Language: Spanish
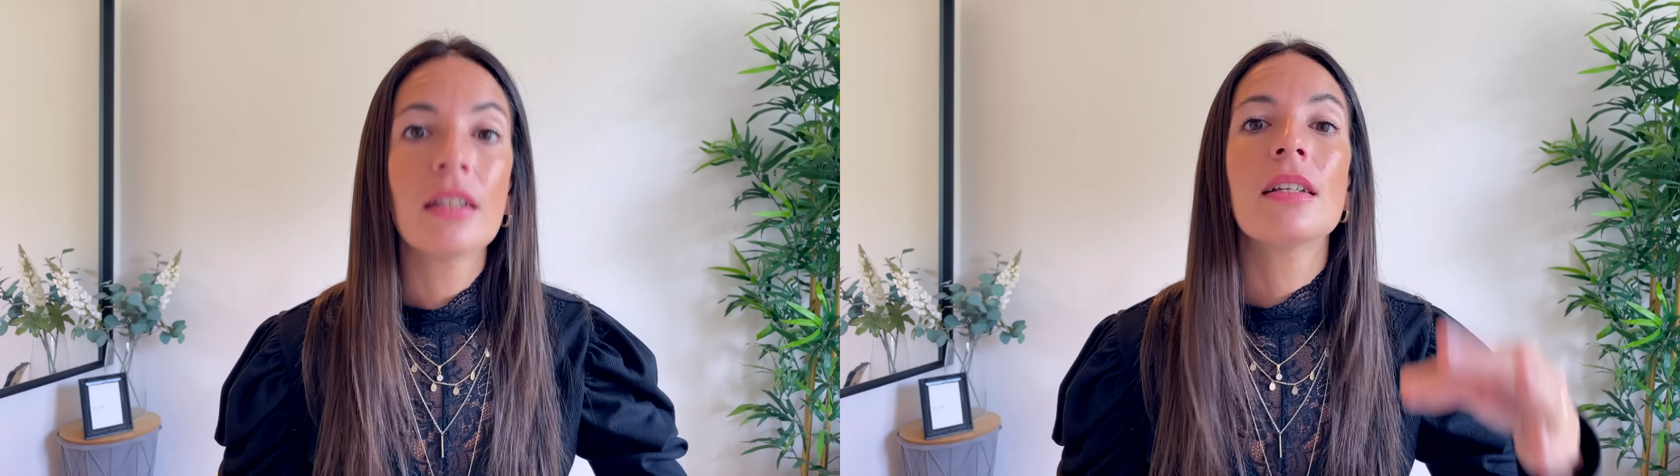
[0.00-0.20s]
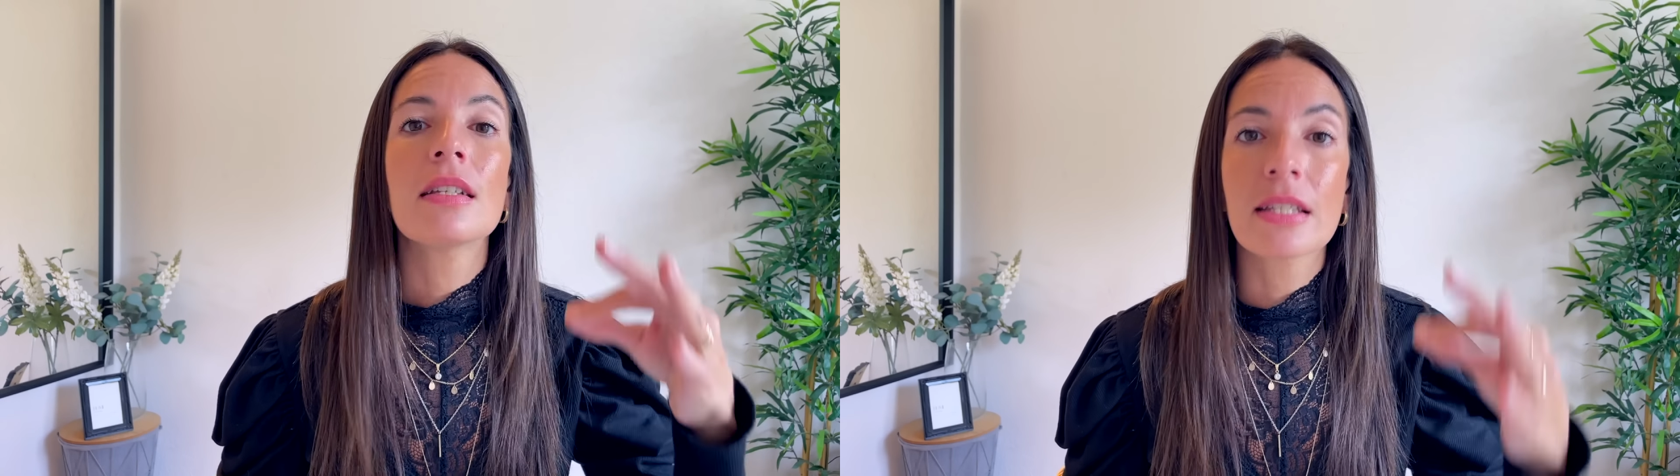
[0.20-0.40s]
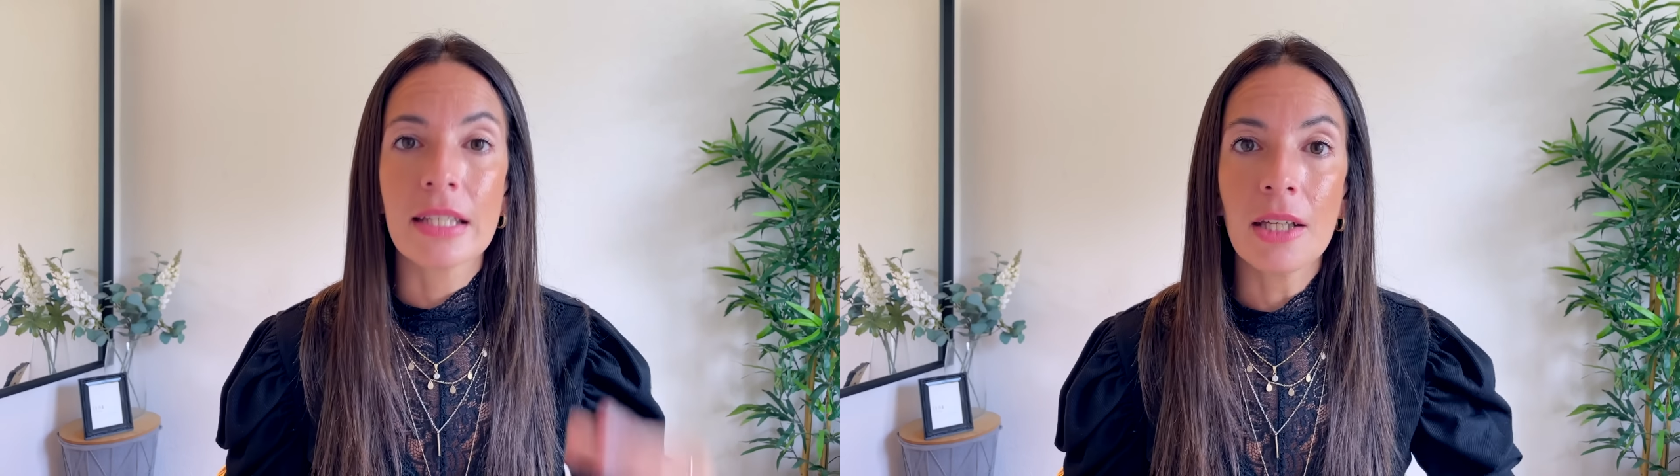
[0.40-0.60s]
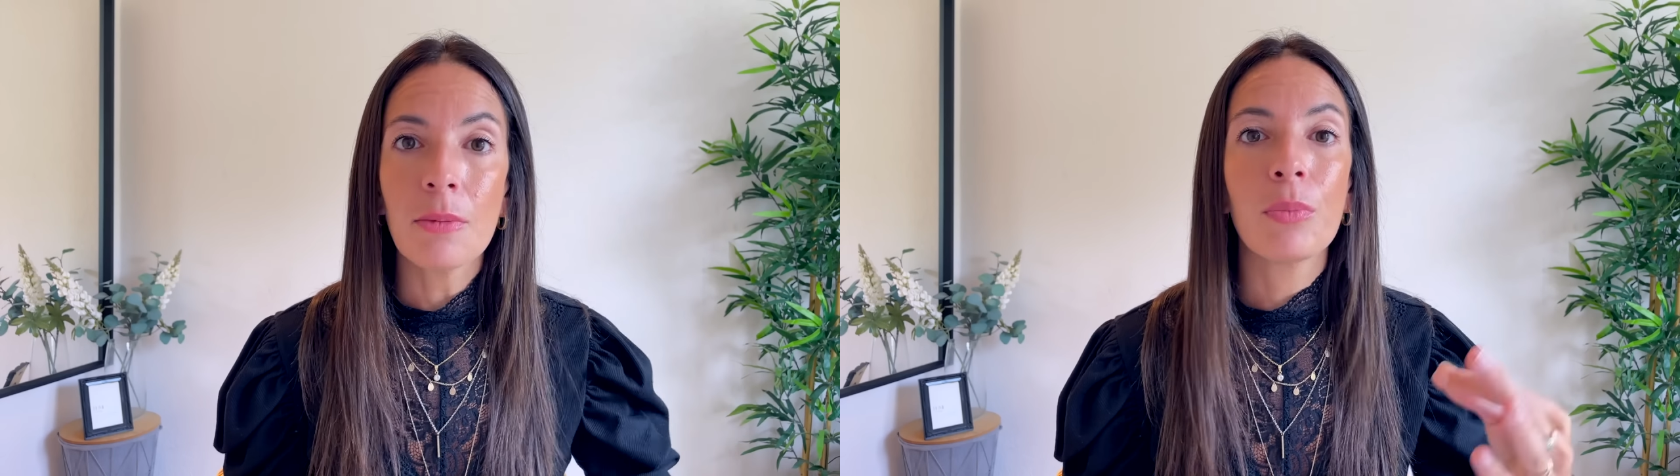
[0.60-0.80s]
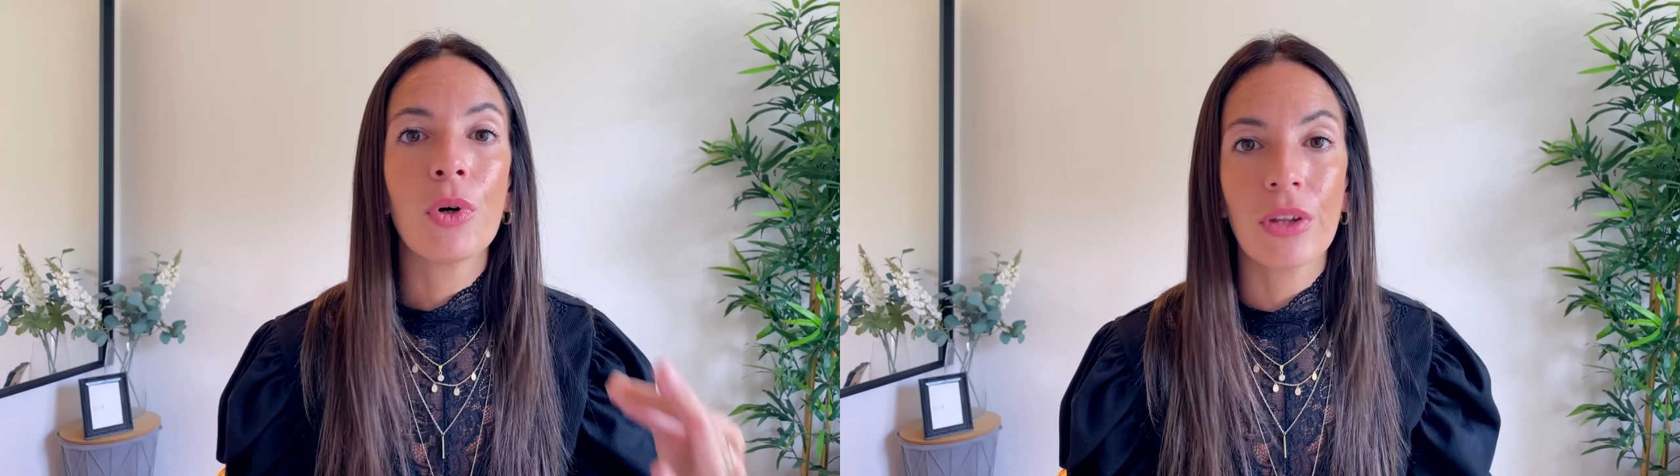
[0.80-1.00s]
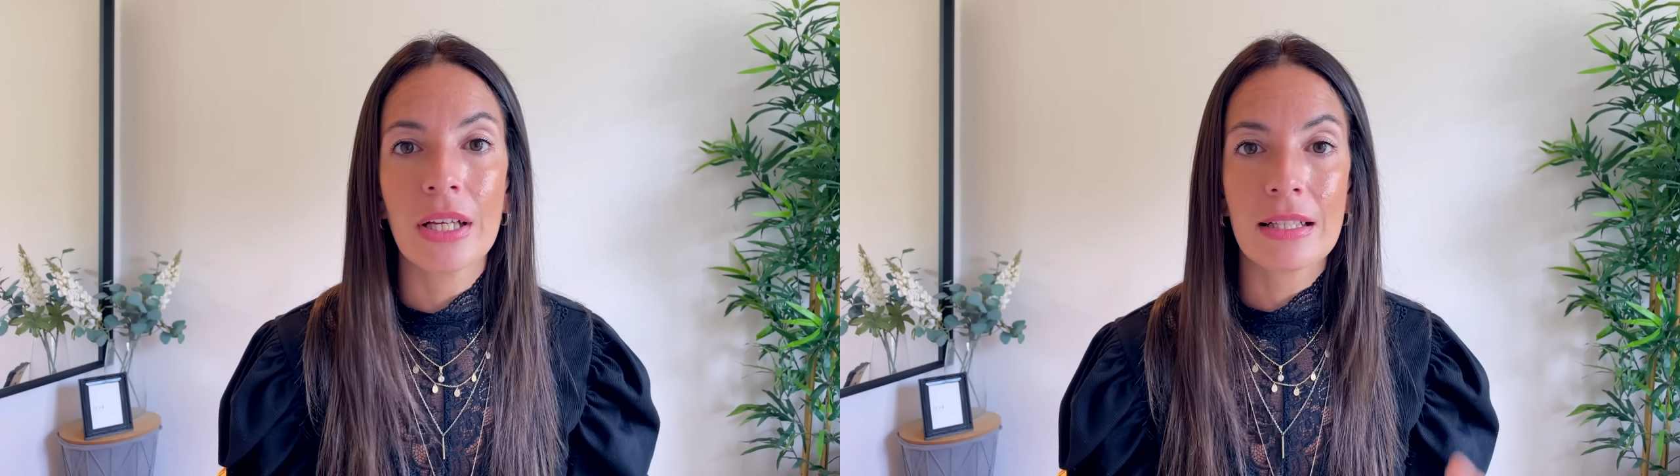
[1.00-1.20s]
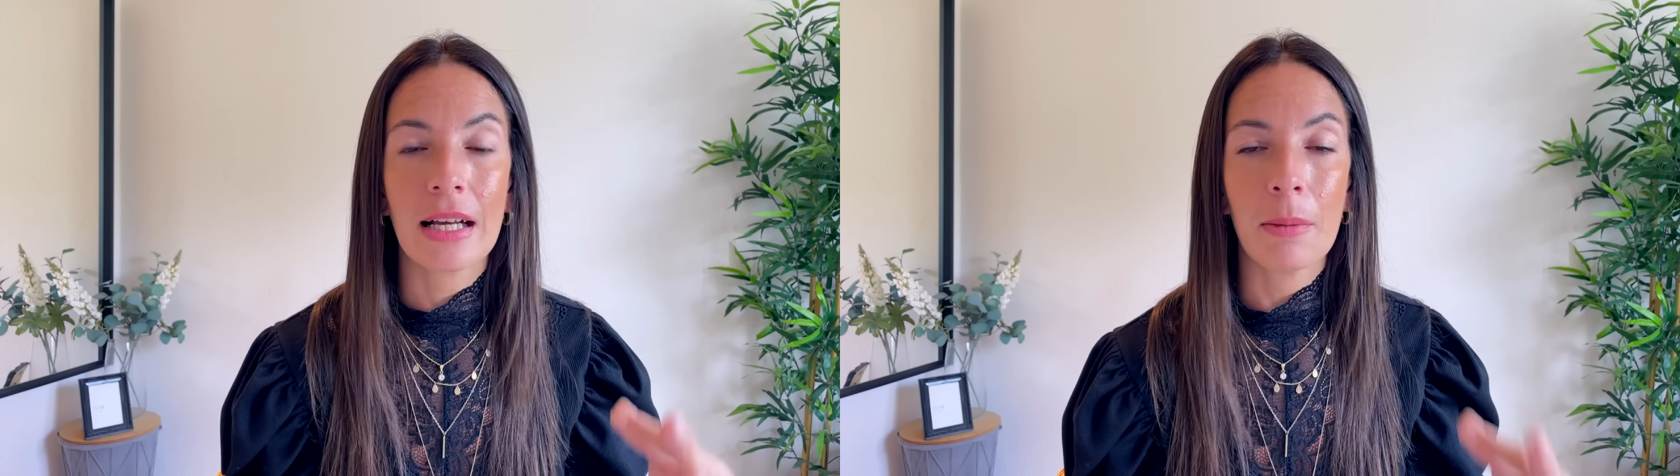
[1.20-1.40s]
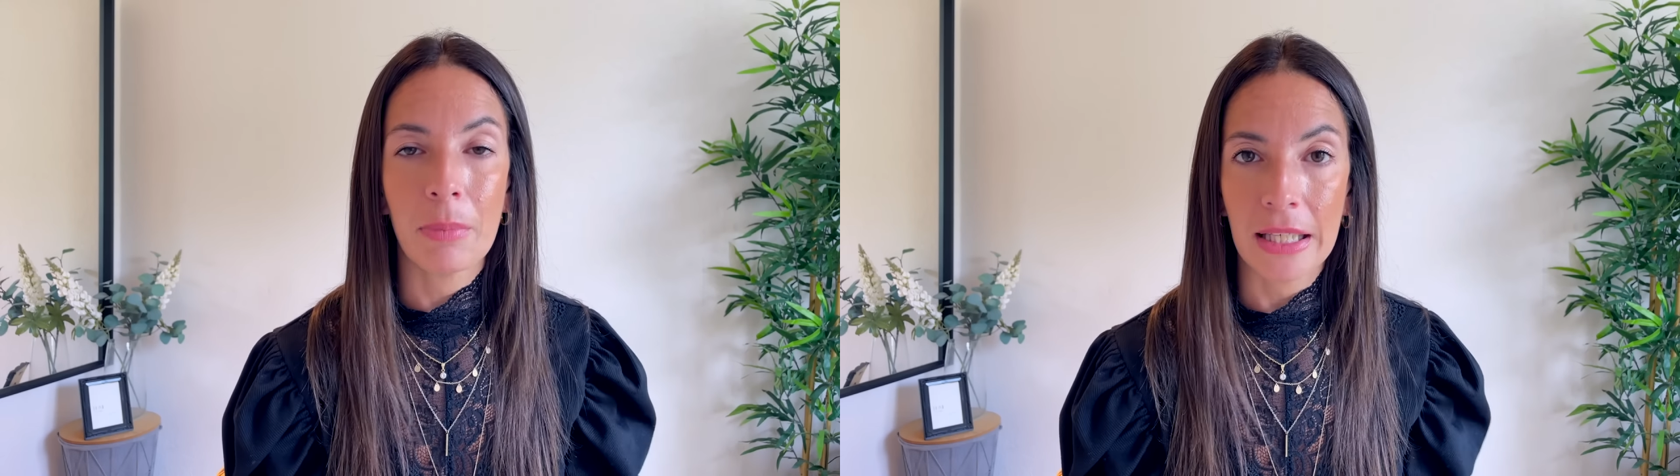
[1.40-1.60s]
sí podés
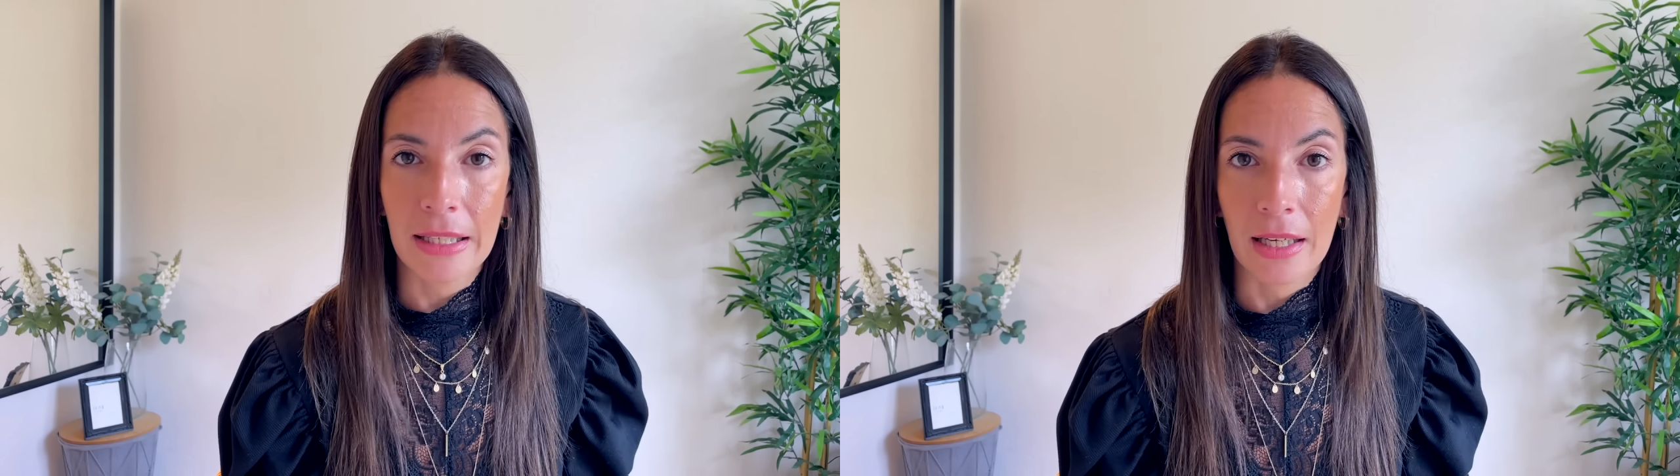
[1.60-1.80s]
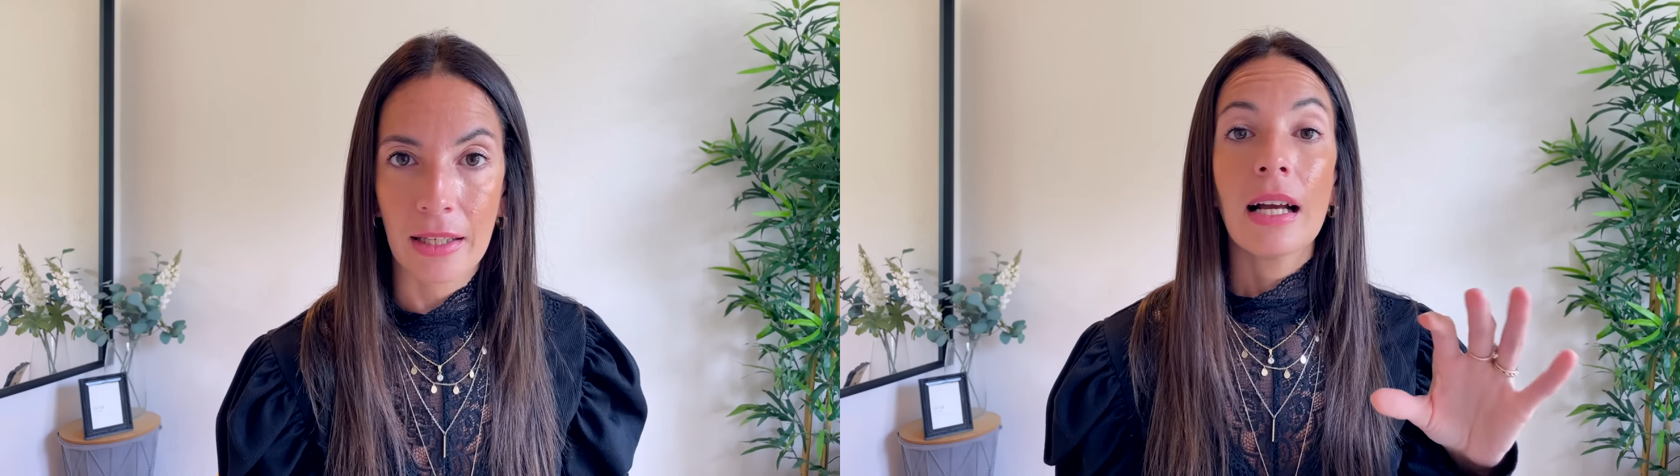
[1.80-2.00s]
aplicar.